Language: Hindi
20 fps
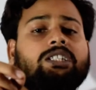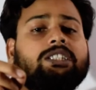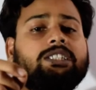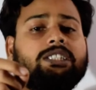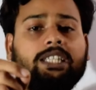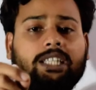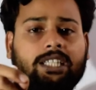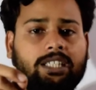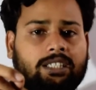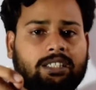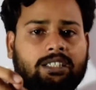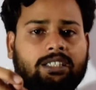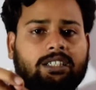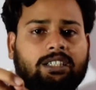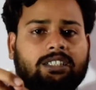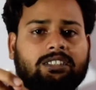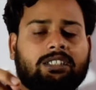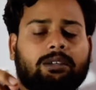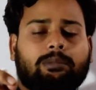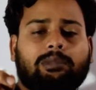थ्री
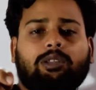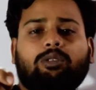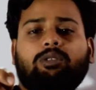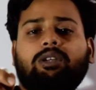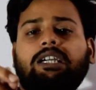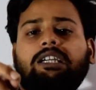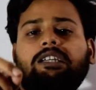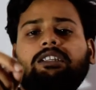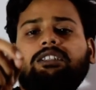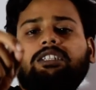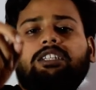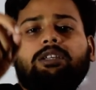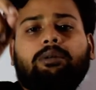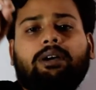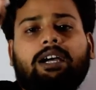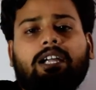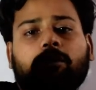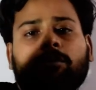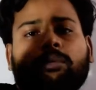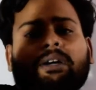इसका मतलब है कि
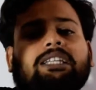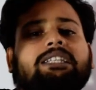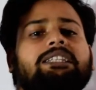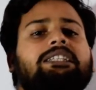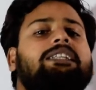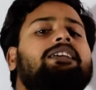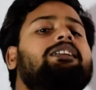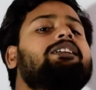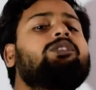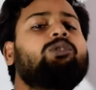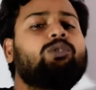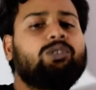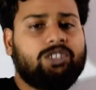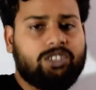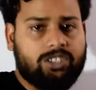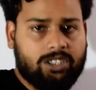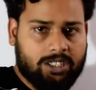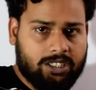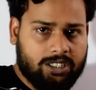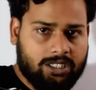डिवाइड बाई थ्री होनी
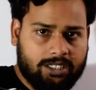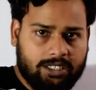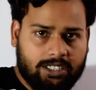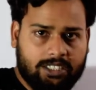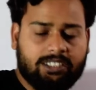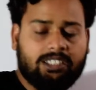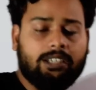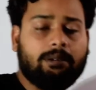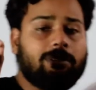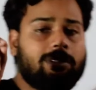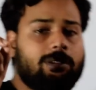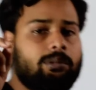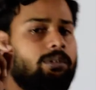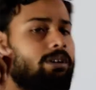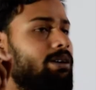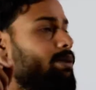चाहिए इसका मतलब क्या